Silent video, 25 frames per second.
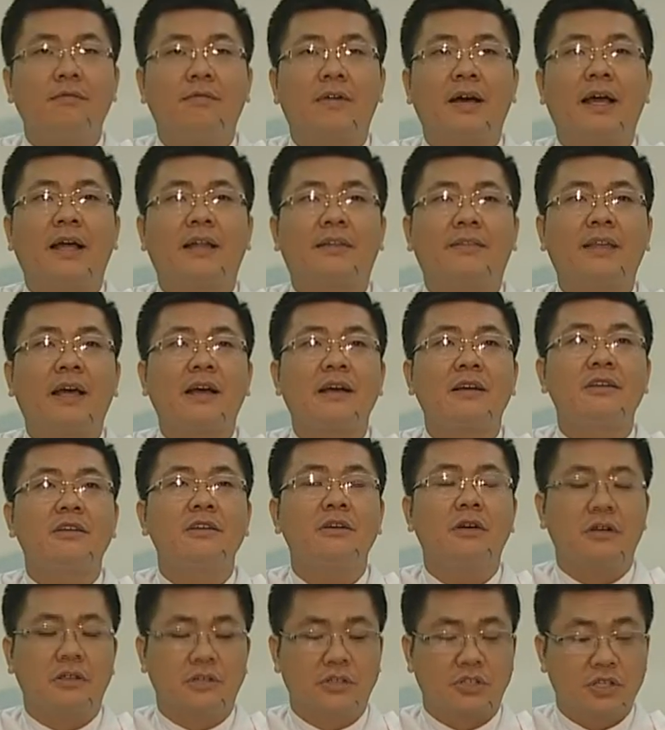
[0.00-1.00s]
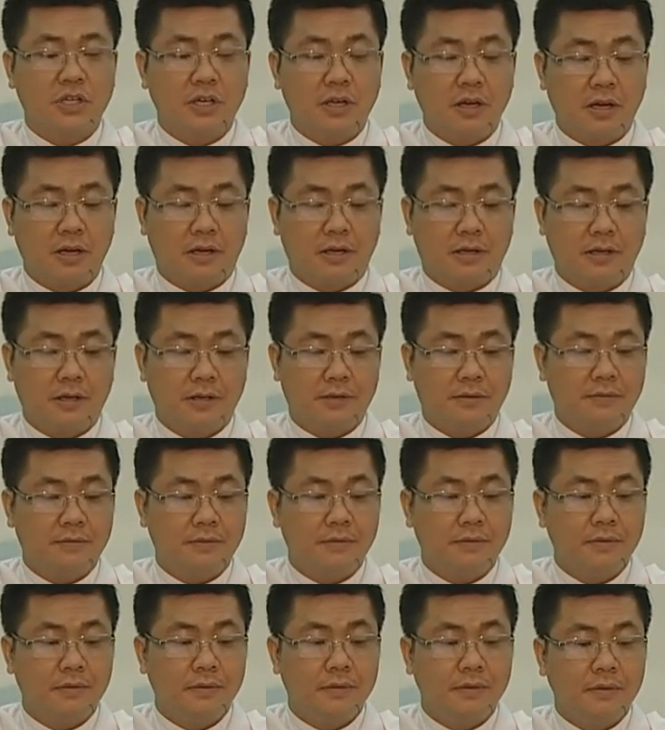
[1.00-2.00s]
và tăng cường sức lực
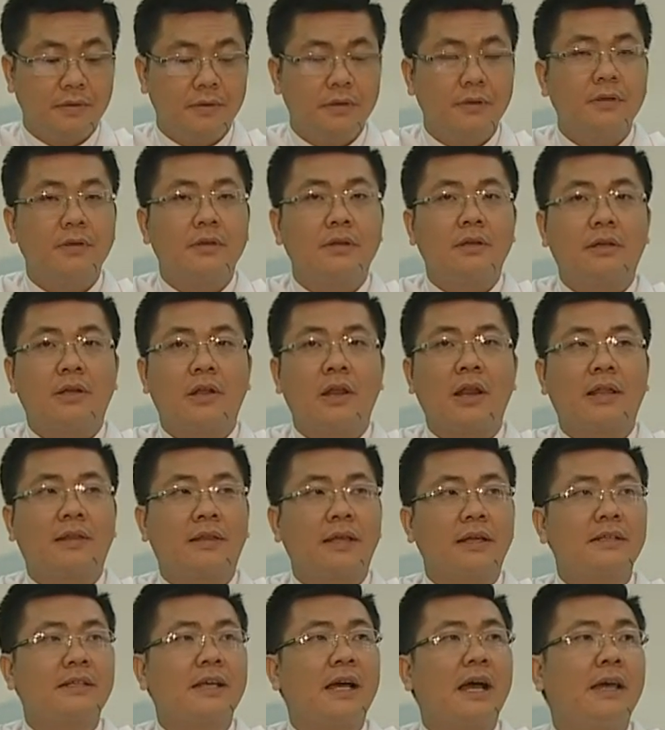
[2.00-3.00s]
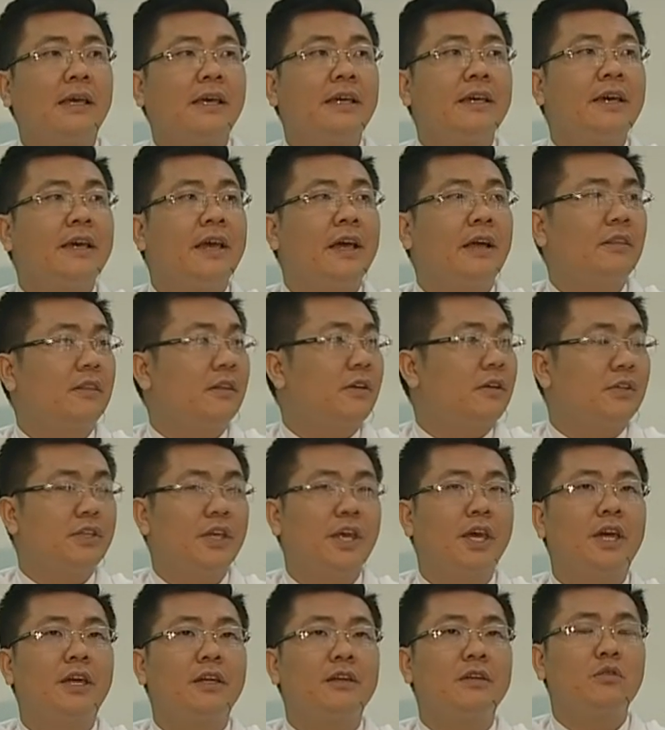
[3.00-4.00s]
đó là tất cả ý nghĩa tự
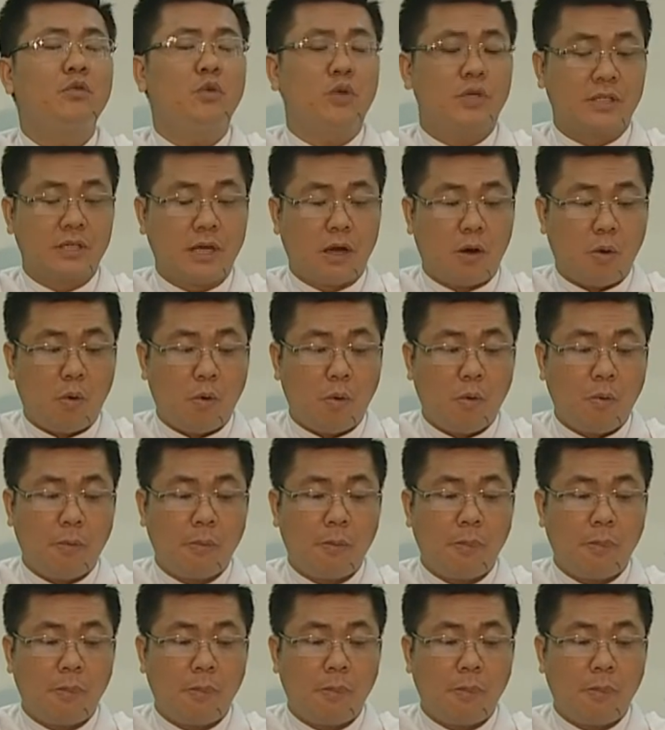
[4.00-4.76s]
nhiên của giàu